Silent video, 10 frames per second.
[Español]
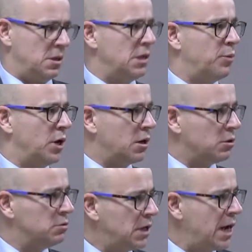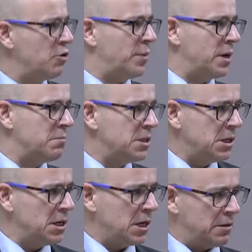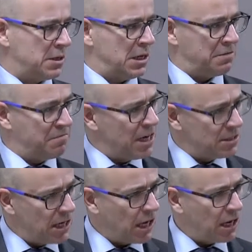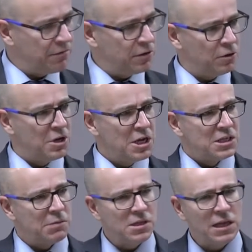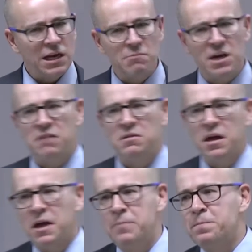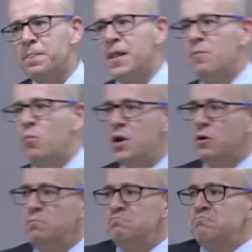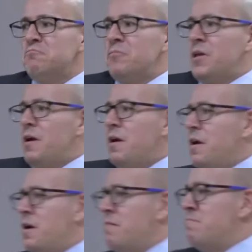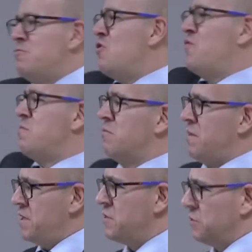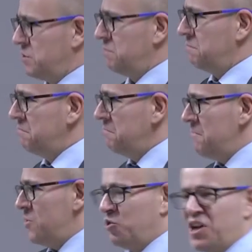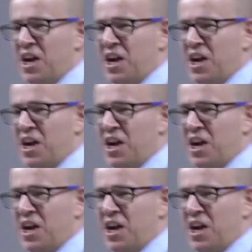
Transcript: y por el contrario permitir que desde las filas del ejército se venda la imagen de que, bueno, eh, no fuimos vencidos, nos